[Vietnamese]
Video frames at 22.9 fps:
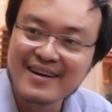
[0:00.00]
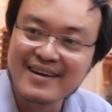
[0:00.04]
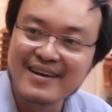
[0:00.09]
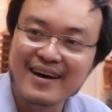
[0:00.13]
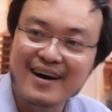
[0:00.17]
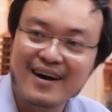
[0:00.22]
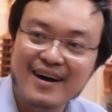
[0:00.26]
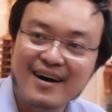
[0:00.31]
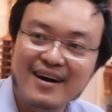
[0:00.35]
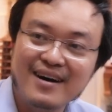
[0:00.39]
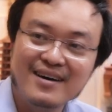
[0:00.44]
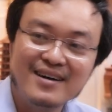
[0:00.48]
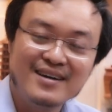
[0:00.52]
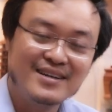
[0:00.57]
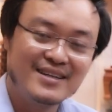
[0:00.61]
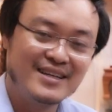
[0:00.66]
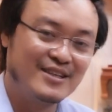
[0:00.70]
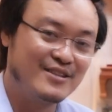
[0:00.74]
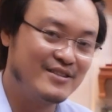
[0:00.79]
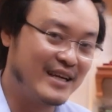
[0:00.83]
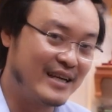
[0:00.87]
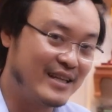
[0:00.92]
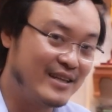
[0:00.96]
Đó,
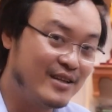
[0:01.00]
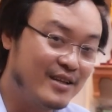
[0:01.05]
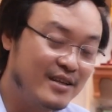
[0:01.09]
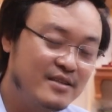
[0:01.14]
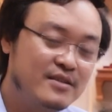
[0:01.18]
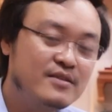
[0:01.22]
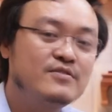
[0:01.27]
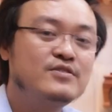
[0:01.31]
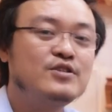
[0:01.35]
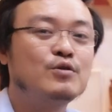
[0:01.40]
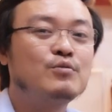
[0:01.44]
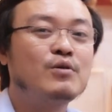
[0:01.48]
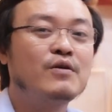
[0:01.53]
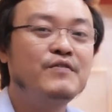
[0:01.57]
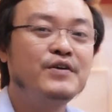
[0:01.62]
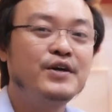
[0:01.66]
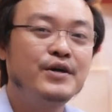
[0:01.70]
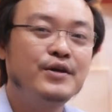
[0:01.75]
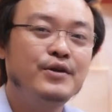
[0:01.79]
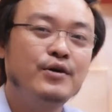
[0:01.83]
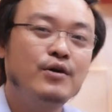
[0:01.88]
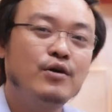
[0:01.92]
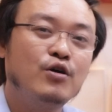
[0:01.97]
để giải trong cái
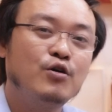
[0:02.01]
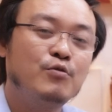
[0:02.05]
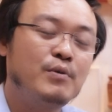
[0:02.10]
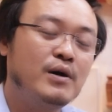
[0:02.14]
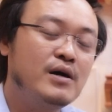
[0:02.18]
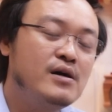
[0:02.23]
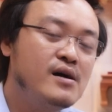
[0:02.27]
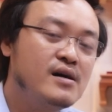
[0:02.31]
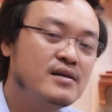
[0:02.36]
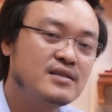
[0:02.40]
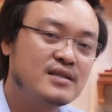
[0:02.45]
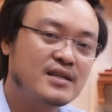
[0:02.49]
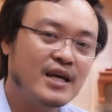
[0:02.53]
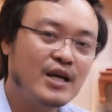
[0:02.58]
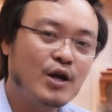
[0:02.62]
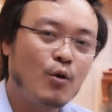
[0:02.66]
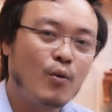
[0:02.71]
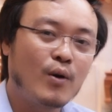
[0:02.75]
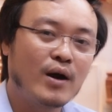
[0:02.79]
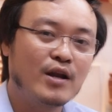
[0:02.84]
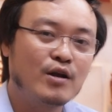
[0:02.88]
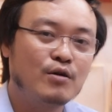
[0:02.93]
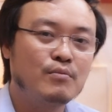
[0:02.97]
video mà hướng dẫn cách
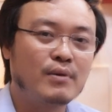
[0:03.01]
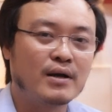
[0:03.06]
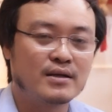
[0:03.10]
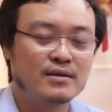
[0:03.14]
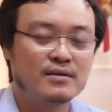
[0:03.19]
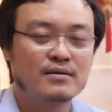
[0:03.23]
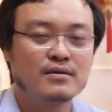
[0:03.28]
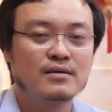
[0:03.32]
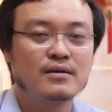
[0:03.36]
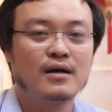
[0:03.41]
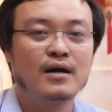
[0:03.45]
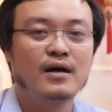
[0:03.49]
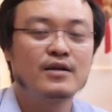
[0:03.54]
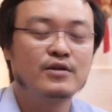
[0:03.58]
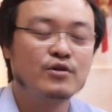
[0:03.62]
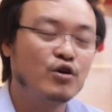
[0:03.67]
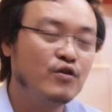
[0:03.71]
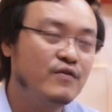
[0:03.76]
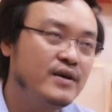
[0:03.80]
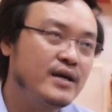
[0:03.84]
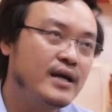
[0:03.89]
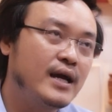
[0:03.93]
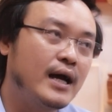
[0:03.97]
hoàn long mạch
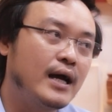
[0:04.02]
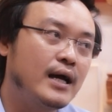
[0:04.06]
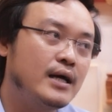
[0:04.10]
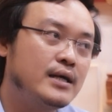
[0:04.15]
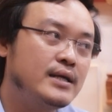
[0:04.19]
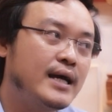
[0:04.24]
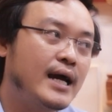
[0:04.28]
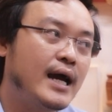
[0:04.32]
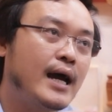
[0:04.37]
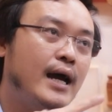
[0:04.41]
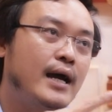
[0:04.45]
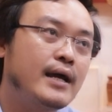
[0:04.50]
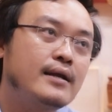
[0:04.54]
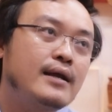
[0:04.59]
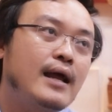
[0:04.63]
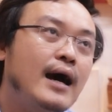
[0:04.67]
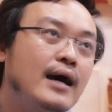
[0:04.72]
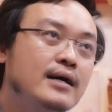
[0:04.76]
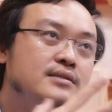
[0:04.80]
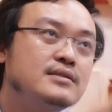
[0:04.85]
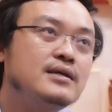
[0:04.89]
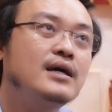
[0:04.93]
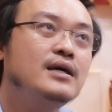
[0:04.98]
đối với cả nhà
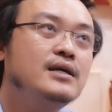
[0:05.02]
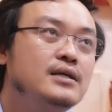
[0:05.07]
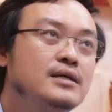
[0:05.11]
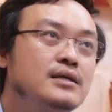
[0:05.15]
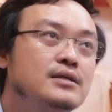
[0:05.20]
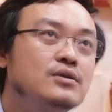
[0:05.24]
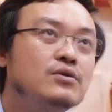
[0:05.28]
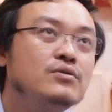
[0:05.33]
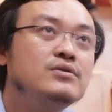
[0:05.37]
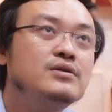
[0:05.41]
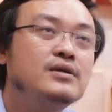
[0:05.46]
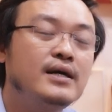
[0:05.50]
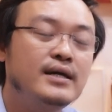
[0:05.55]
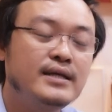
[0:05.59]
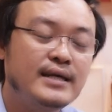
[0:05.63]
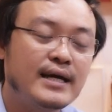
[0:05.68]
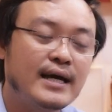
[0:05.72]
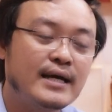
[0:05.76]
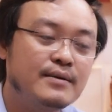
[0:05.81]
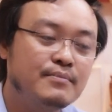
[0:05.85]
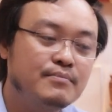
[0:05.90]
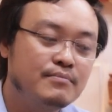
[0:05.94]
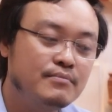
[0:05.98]
đã xây rồi, những cái
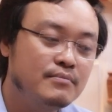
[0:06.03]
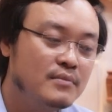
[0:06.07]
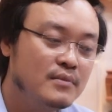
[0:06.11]
nhà